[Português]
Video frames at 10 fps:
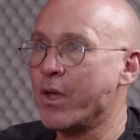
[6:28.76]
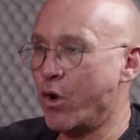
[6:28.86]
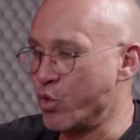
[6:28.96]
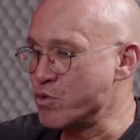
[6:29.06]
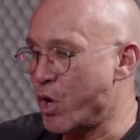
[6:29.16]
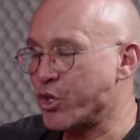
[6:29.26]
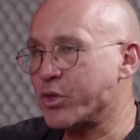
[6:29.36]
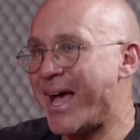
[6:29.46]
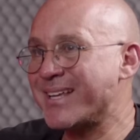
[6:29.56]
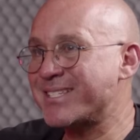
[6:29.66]
Os
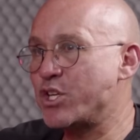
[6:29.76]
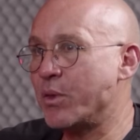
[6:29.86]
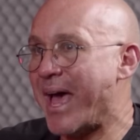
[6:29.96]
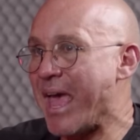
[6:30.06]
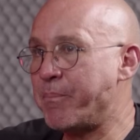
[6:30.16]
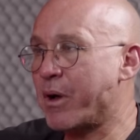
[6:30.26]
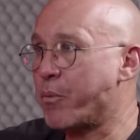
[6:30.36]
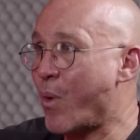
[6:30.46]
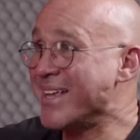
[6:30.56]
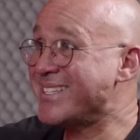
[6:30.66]
mototáxis tinham na época
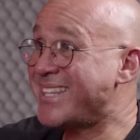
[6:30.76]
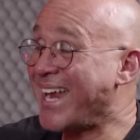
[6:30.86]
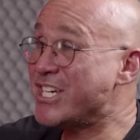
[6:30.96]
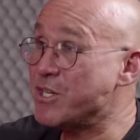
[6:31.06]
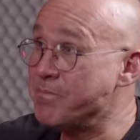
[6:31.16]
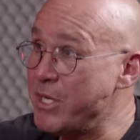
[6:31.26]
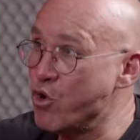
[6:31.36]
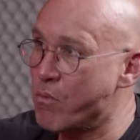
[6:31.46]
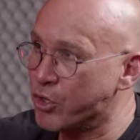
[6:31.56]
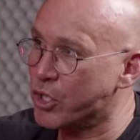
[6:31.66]
quase 3 mil
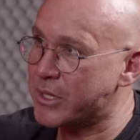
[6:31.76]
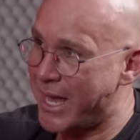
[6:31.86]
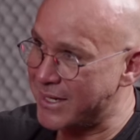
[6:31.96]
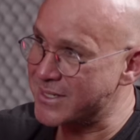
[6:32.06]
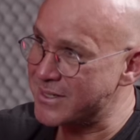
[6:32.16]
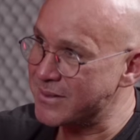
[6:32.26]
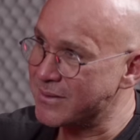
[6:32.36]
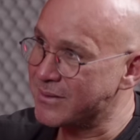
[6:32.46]
mototáxis